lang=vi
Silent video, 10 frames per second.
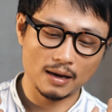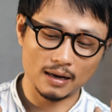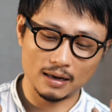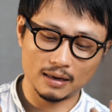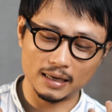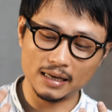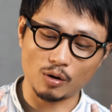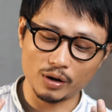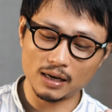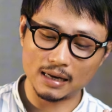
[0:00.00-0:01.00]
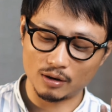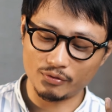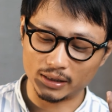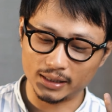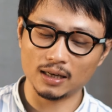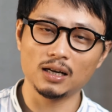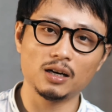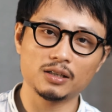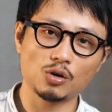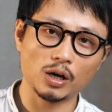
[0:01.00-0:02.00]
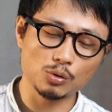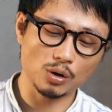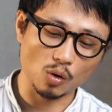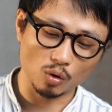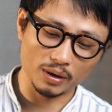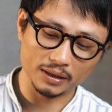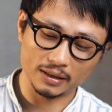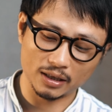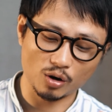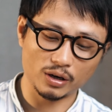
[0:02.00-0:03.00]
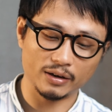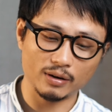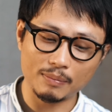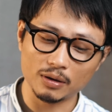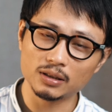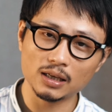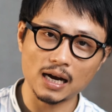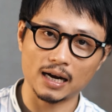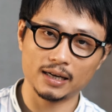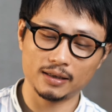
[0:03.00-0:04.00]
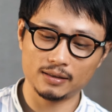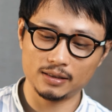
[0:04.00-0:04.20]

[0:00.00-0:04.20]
à, đấy có nghĩa là nó phải tiện lợi cho cái nhu cầu của mình thì con này nó đáp ứng tất cả cái